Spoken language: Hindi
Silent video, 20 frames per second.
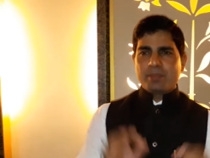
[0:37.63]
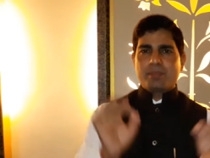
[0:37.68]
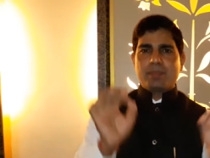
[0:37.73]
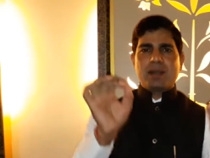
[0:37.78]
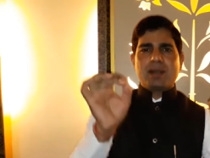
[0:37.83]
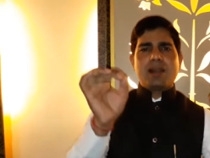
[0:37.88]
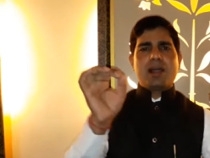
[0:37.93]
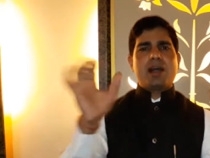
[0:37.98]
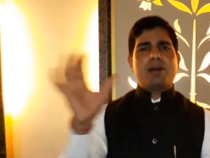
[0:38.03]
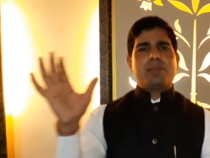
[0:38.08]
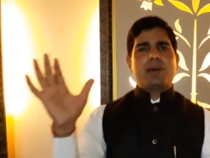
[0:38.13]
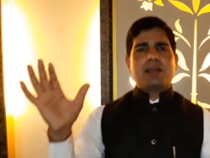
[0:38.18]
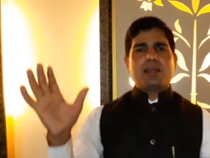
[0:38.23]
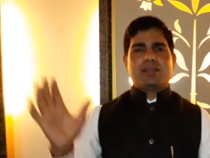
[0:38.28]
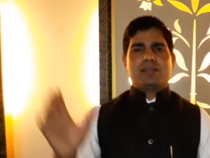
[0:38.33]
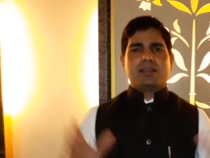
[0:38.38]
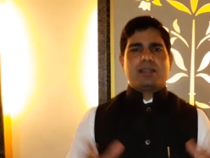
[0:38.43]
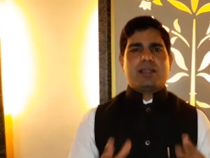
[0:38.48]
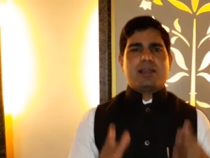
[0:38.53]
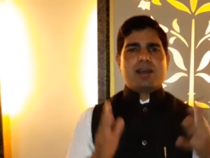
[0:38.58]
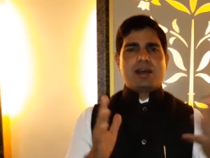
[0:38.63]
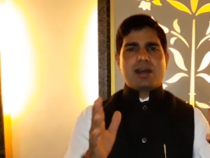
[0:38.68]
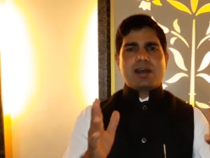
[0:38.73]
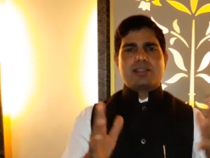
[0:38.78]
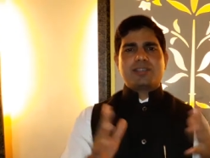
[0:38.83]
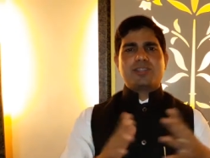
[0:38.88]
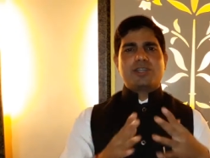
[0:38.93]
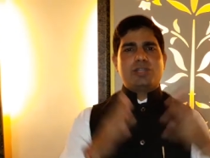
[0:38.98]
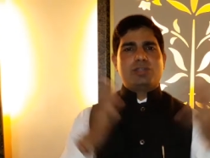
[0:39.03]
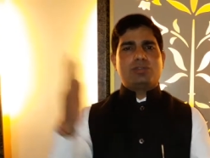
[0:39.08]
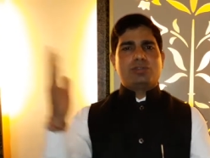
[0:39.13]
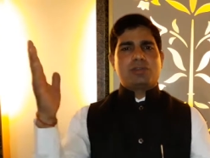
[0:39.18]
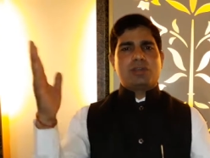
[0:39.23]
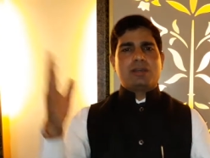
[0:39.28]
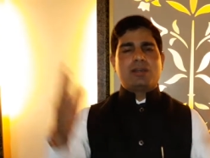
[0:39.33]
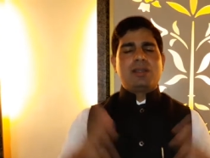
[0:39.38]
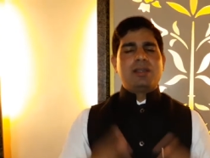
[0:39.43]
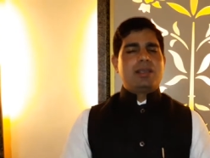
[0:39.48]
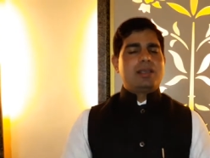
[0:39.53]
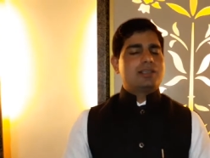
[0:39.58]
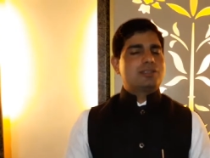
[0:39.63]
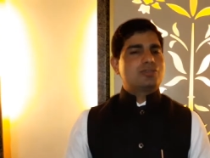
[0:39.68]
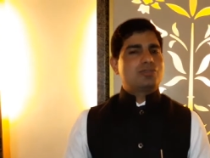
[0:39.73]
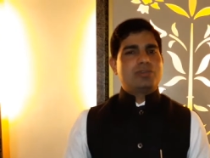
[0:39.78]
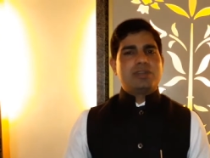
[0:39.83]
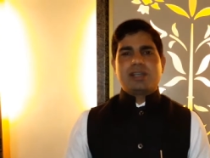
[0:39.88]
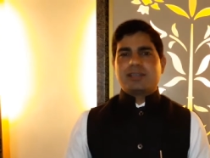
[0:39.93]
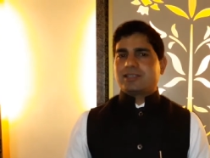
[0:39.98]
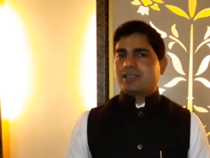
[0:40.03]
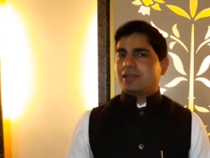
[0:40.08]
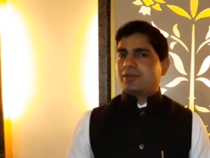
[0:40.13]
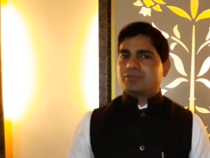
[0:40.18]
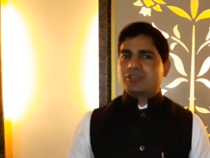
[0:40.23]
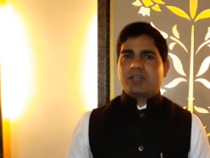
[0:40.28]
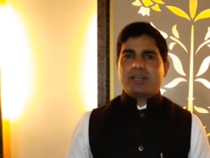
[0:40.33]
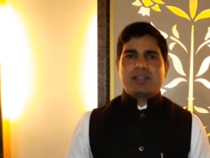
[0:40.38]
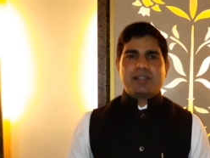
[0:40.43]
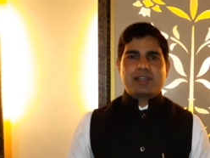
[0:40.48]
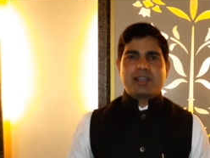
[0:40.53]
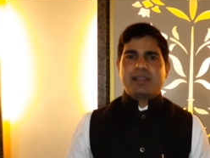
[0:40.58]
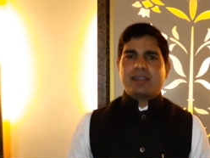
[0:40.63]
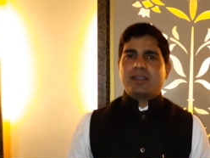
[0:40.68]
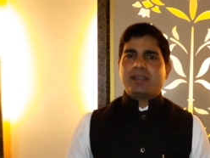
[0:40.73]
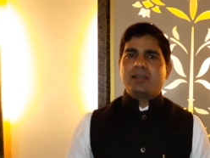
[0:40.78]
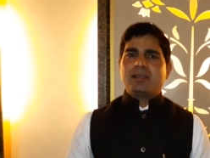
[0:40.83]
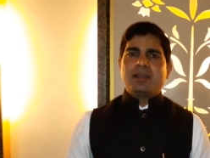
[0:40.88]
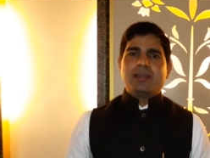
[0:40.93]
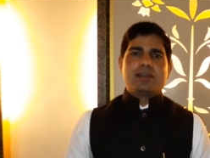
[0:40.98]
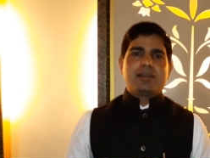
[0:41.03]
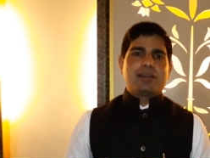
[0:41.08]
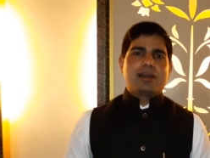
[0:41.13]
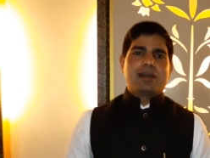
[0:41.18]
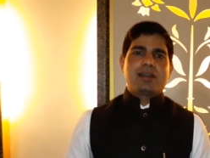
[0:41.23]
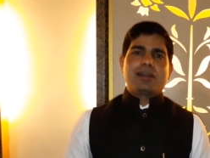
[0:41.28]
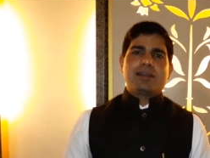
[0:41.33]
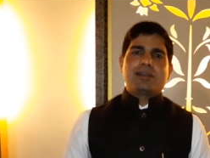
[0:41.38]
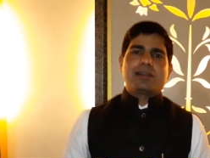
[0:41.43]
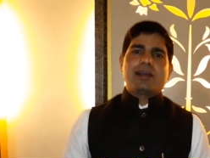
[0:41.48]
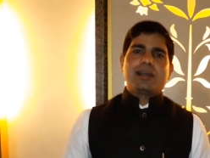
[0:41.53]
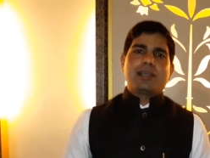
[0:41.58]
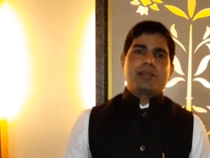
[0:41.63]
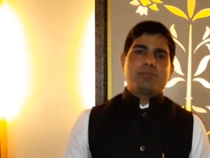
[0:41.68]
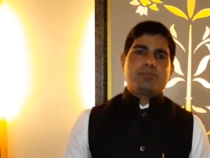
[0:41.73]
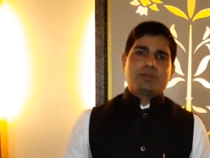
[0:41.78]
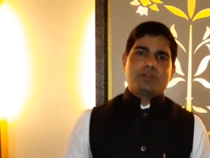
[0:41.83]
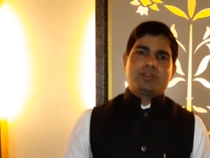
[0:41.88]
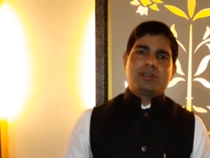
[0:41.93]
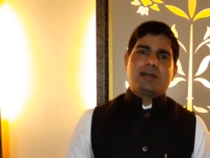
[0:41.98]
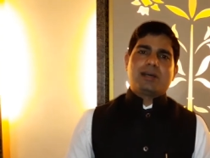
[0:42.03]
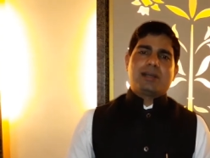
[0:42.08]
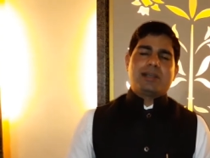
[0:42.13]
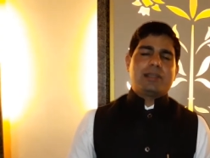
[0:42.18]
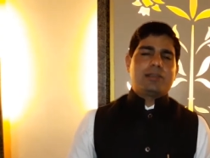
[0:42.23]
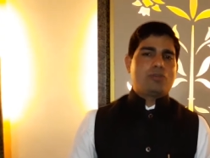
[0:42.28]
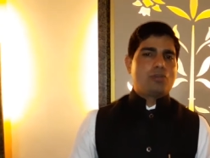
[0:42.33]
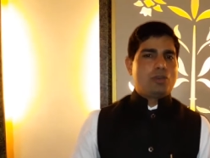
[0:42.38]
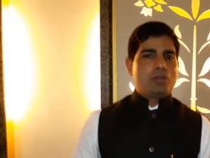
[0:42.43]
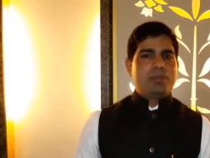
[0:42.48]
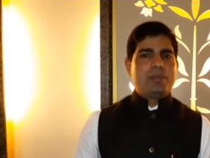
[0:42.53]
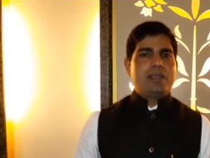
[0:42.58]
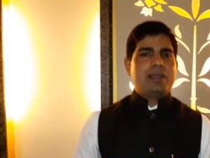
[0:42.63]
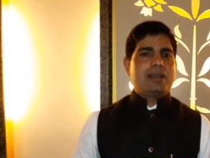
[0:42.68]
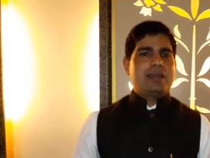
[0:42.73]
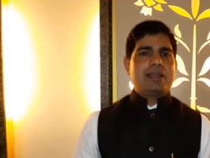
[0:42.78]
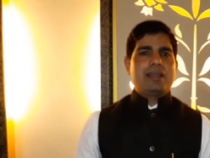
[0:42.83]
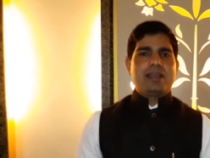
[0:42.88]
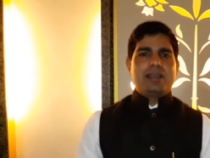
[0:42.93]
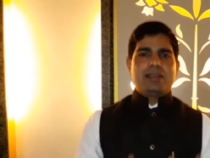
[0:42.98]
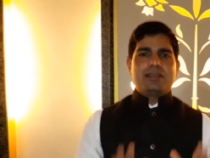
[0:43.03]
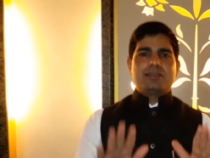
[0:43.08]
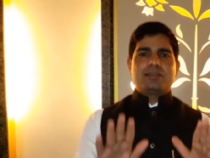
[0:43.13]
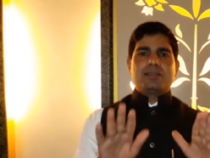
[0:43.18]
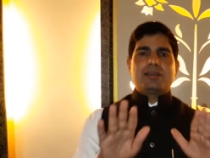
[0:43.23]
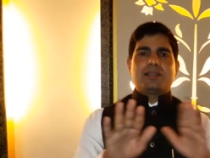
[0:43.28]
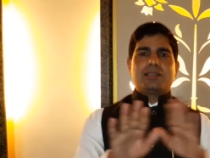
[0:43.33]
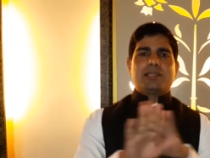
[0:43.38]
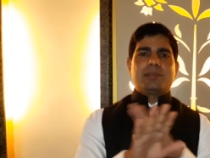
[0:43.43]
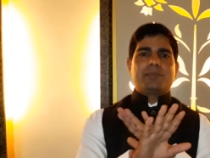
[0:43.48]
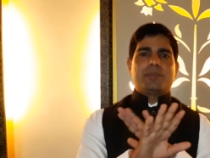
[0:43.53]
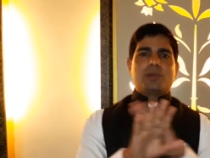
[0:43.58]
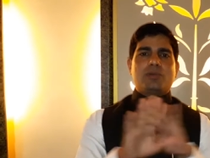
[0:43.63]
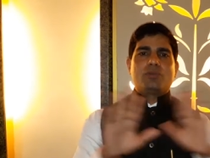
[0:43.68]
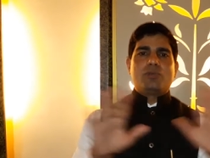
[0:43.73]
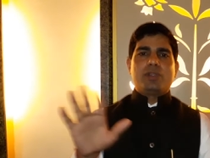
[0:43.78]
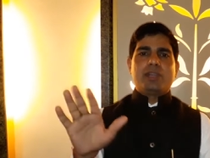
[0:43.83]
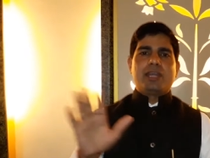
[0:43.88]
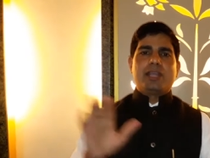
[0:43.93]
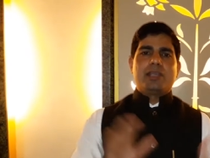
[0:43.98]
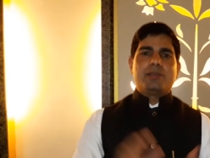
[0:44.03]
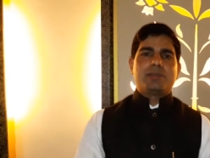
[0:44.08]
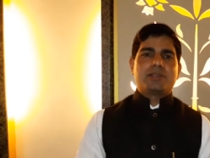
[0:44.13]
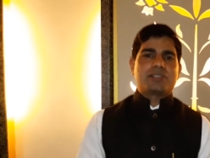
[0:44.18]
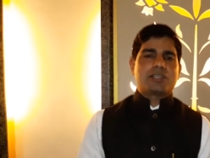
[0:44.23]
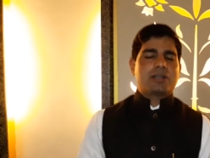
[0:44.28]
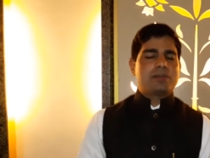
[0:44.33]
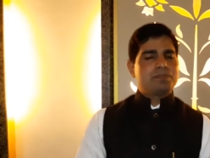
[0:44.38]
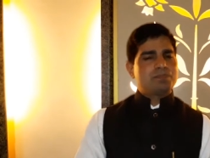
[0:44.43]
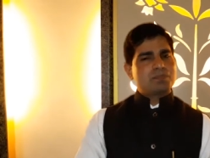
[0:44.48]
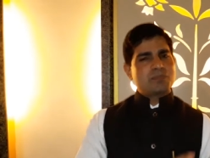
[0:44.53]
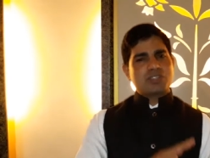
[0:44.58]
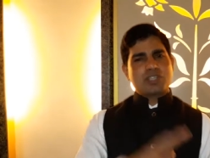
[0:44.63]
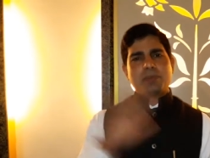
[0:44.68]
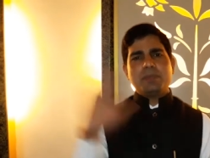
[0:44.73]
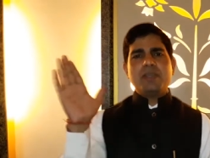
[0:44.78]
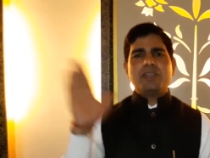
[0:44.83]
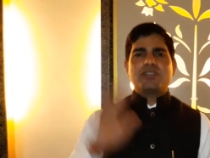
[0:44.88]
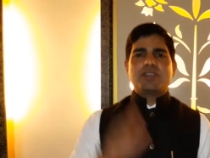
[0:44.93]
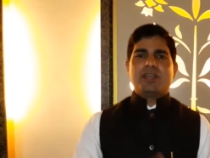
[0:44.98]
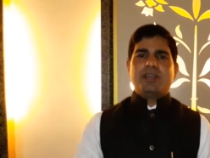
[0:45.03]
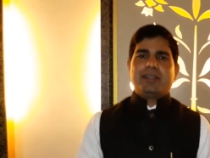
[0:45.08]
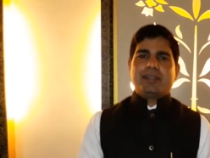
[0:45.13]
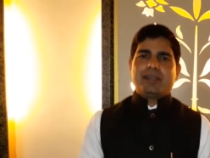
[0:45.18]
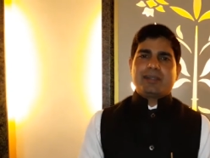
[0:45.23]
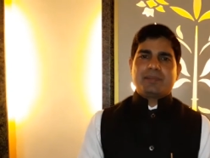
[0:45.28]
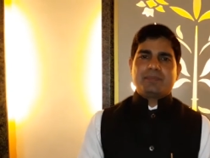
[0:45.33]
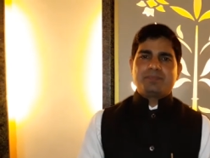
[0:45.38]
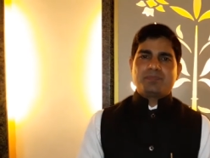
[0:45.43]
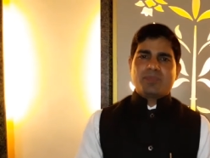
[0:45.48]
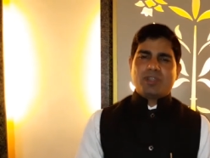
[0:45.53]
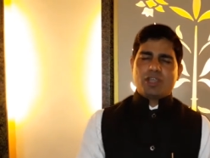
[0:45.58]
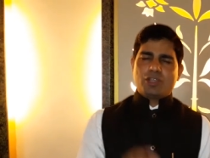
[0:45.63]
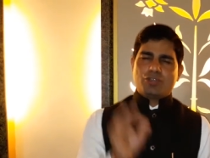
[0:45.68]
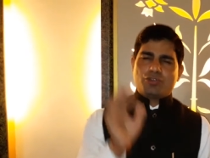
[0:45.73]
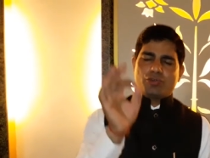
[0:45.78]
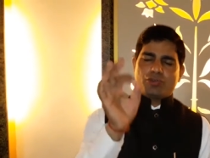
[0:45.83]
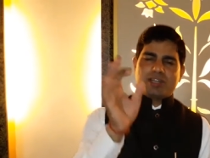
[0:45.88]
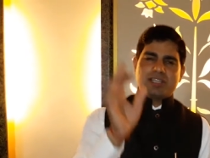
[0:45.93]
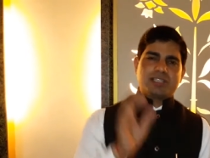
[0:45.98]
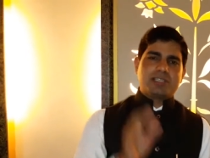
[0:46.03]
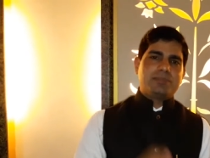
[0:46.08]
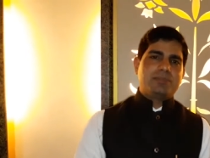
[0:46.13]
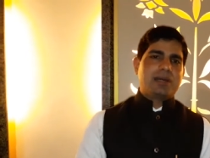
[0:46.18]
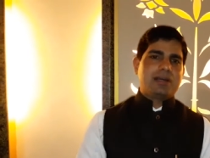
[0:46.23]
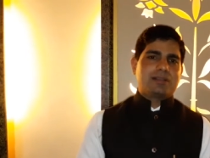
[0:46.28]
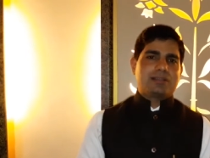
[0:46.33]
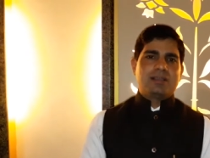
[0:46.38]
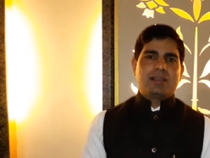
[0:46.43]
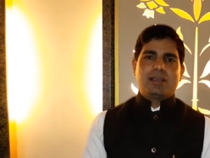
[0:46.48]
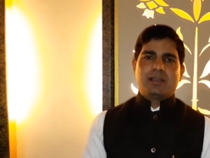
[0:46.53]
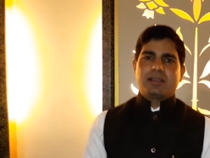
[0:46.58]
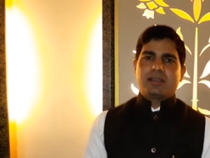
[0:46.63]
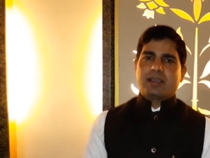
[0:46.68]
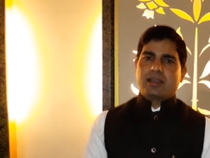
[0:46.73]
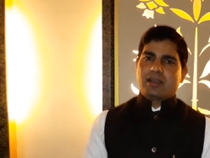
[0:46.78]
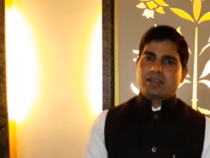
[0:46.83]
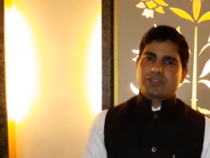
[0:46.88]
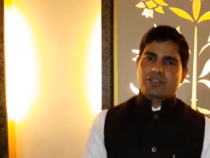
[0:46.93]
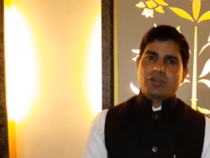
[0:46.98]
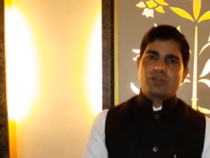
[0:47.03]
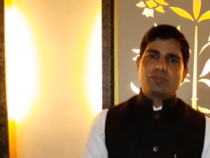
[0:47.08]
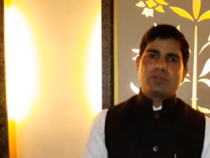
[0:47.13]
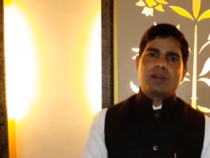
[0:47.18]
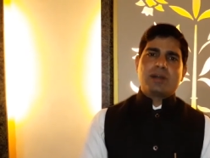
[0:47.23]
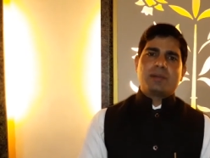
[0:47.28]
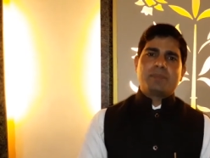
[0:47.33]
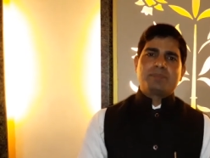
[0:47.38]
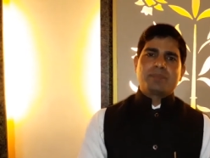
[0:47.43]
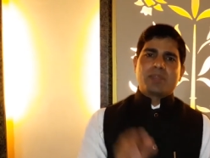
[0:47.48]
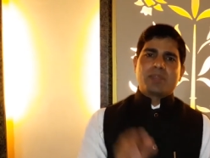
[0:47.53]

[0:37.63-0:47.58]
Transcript: मरना हमारा तय है आज नहीं तो कल इस दुनिया से हम चले जाएंगे नानक आए बुद्धा आए कोई भी आए इस धरती पर कोई नहीं बचा सभी चले गए छोटी सी बात कहना चाहूंगा